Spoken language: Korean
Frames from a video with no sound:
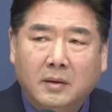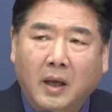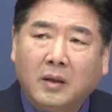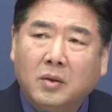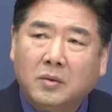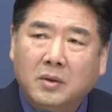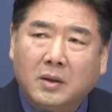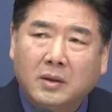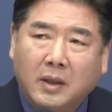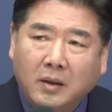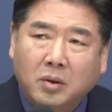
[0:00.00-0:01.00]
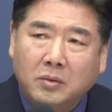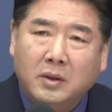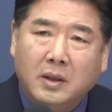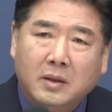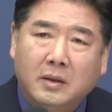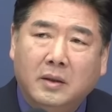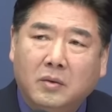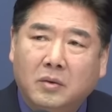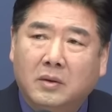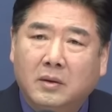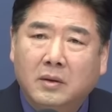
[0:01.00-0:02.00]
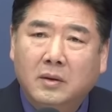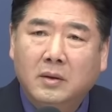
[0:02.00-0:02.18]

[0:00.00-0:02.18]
대통령은 대통령의 길이 있고